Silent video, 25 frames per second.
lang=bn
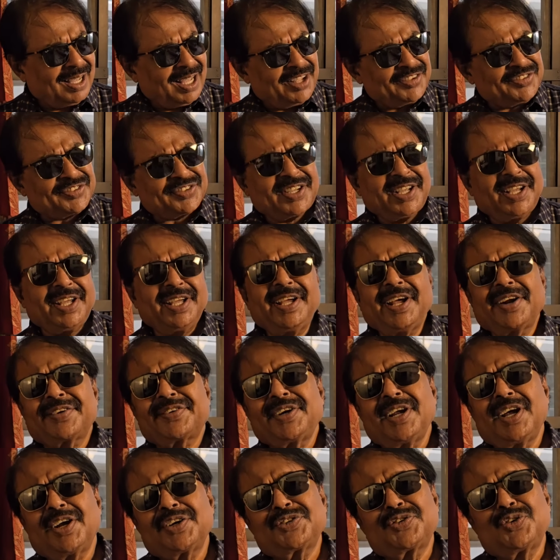আজকে
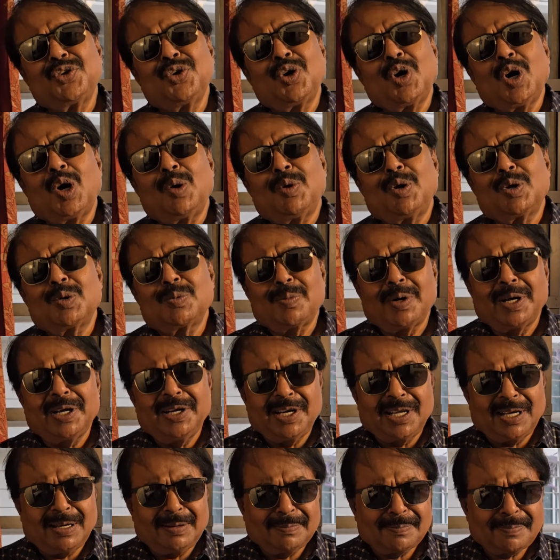একটা সুখবর
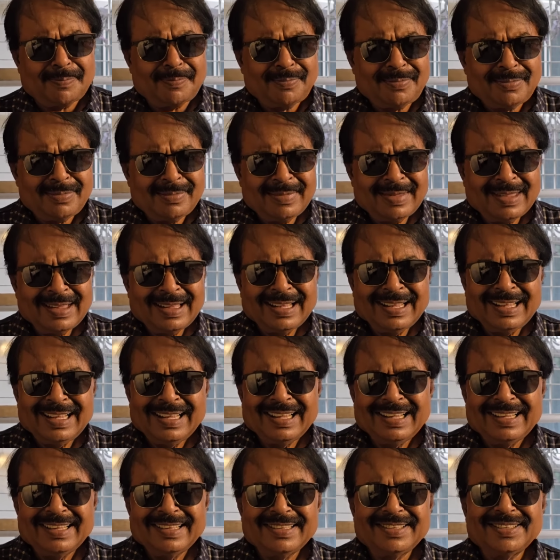পাইলাম
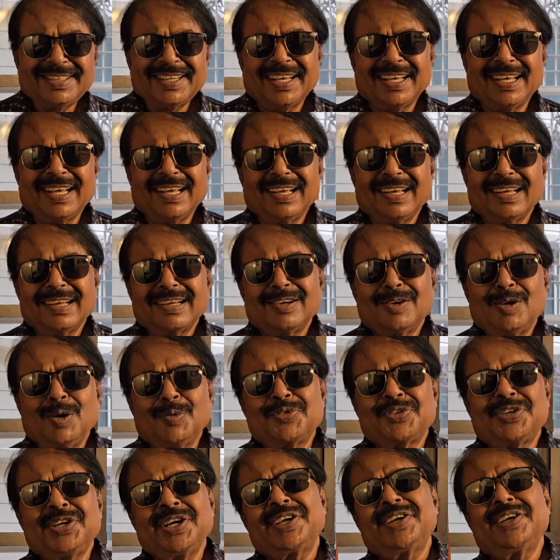যে খুব
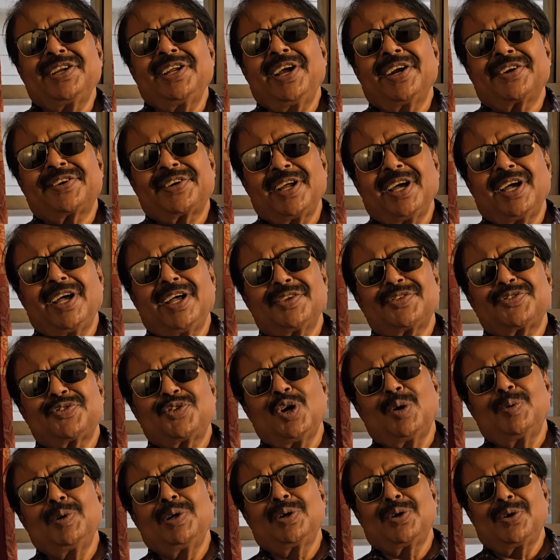শীঘ্রই একটা
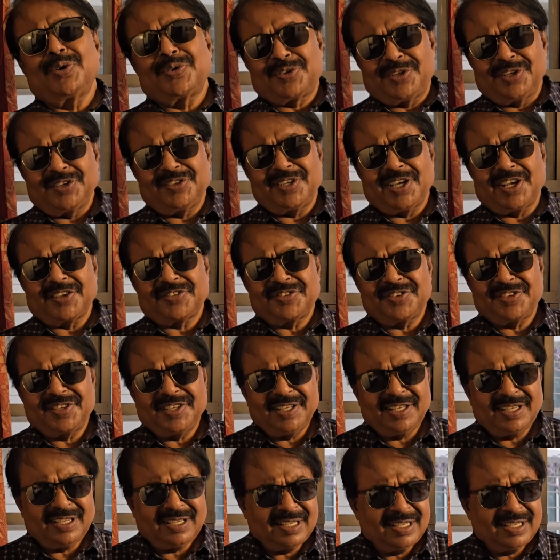ছবি করতে যাচ্ছি